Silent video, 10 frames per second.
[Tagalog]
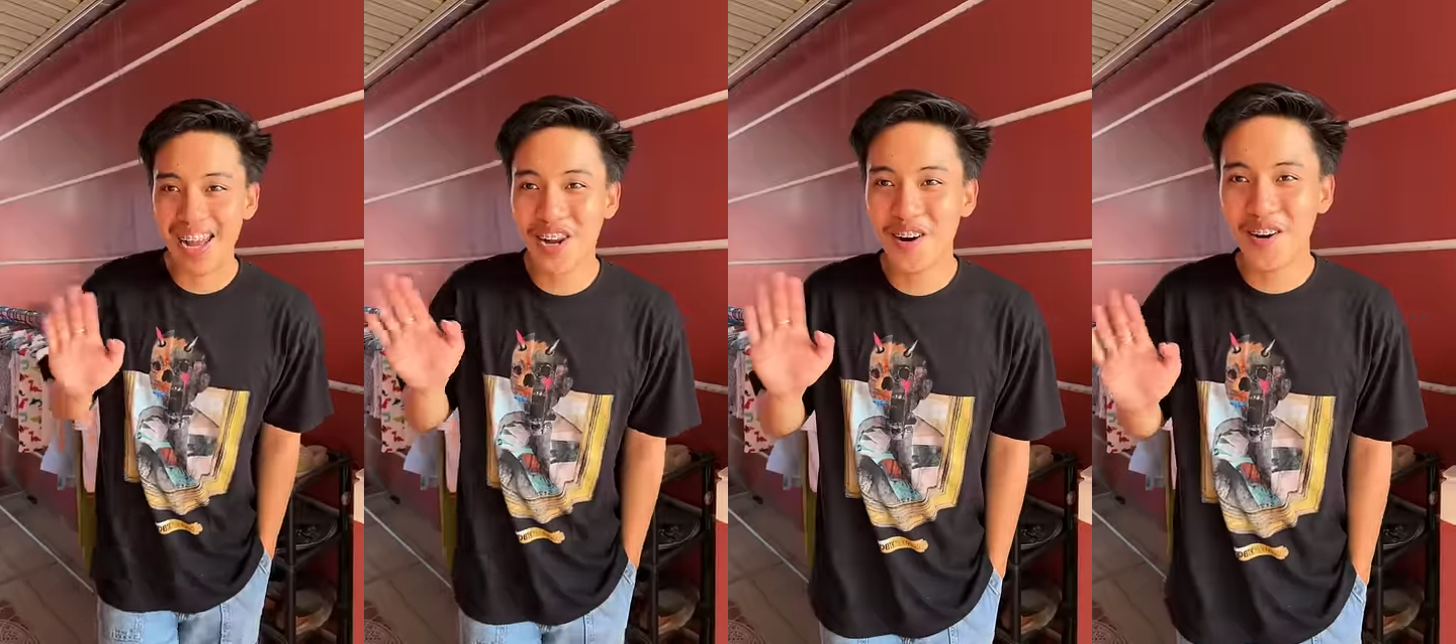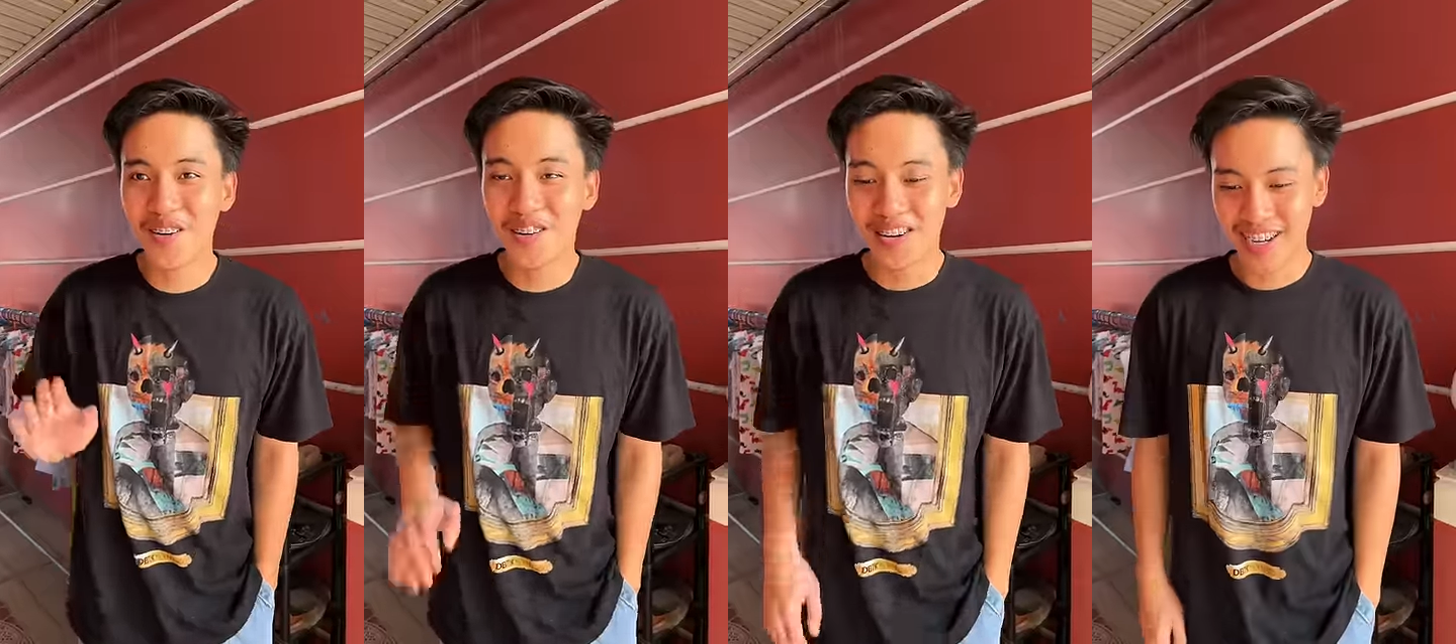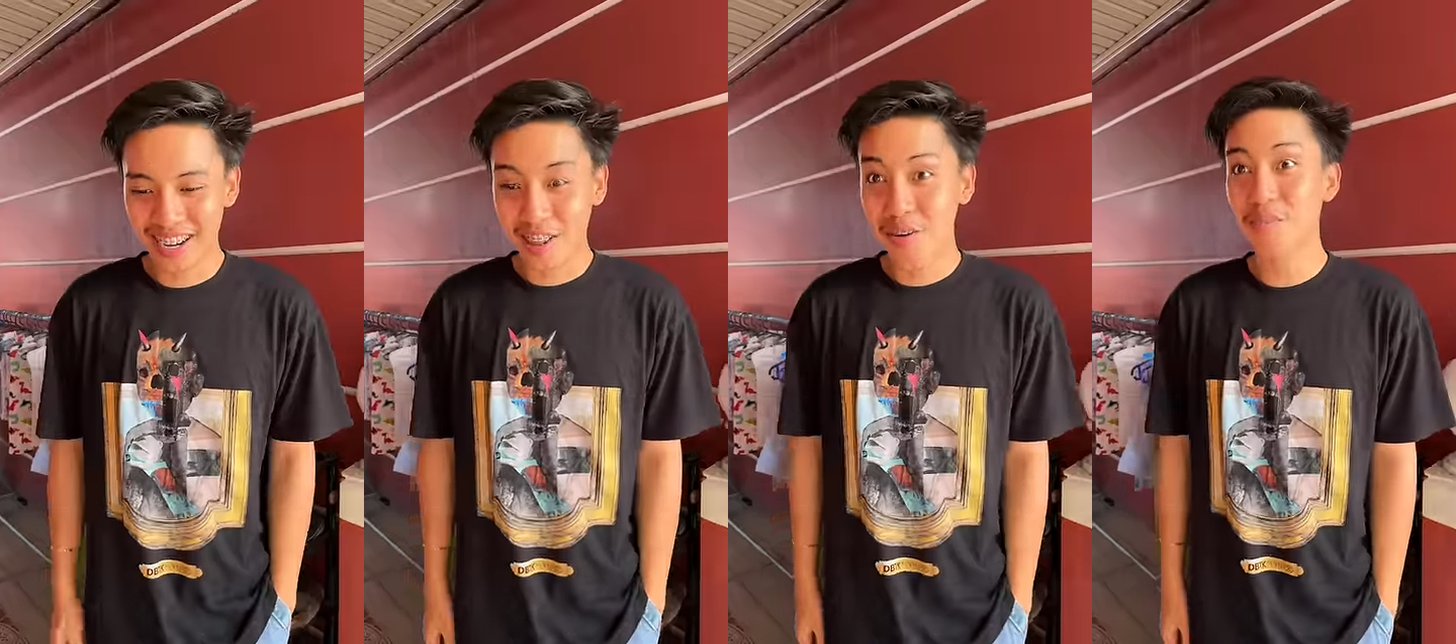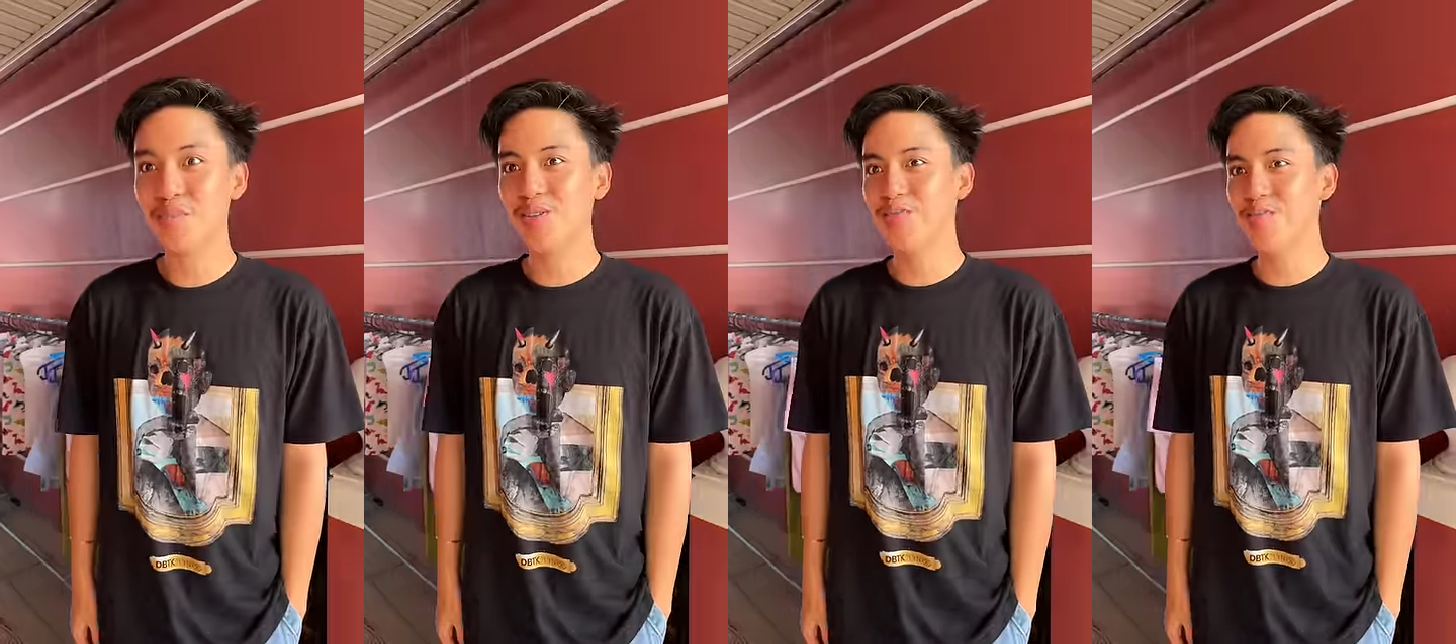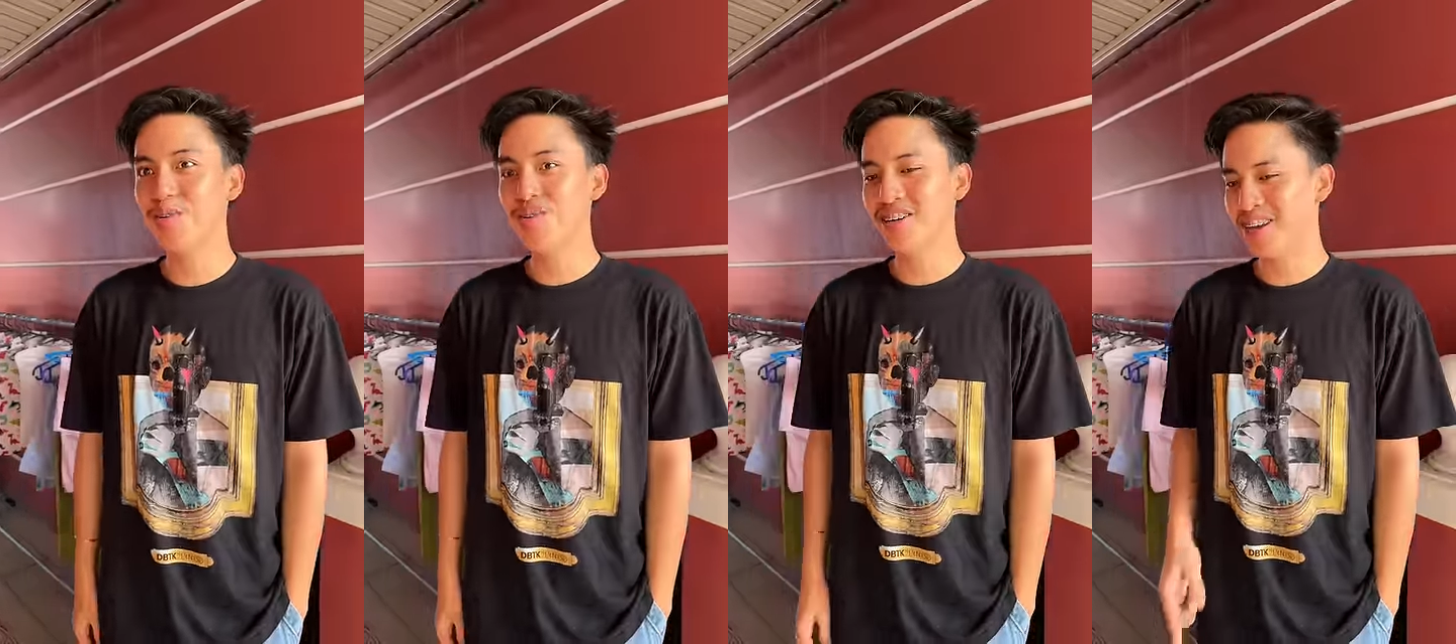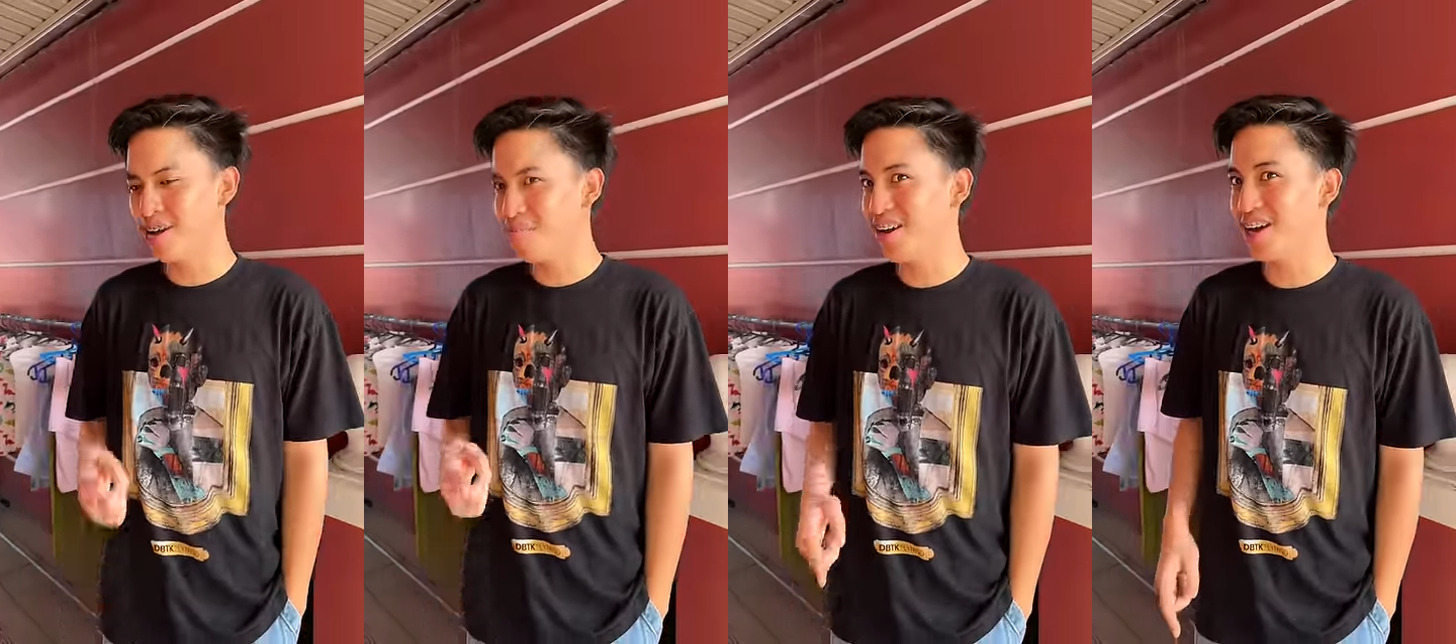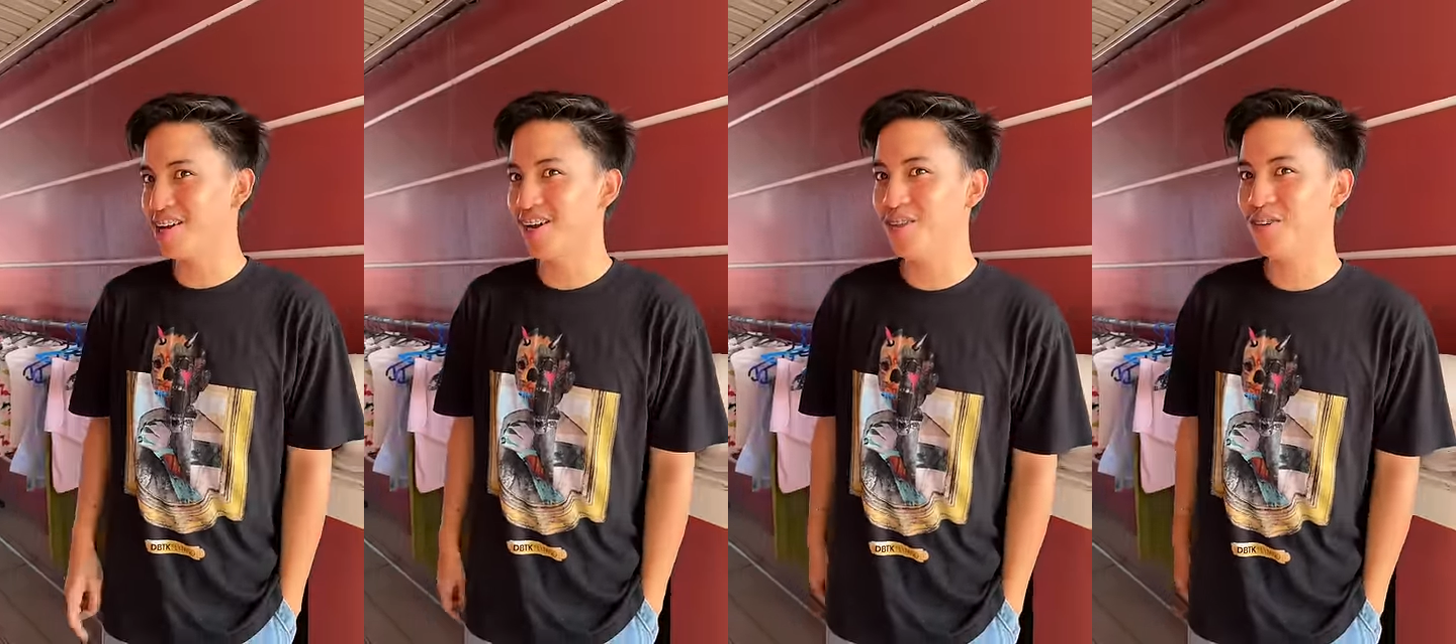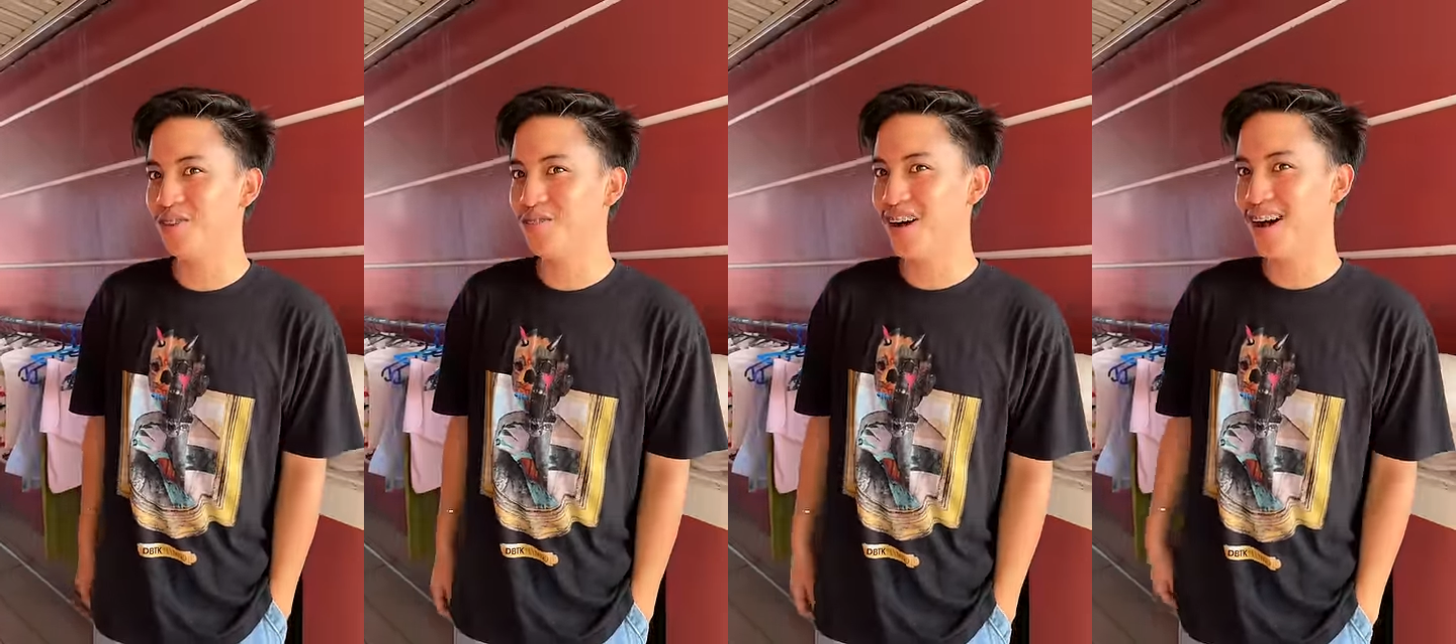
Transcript: hello. Nakita ko yung post mo. Nanalo pala kayo ng loto,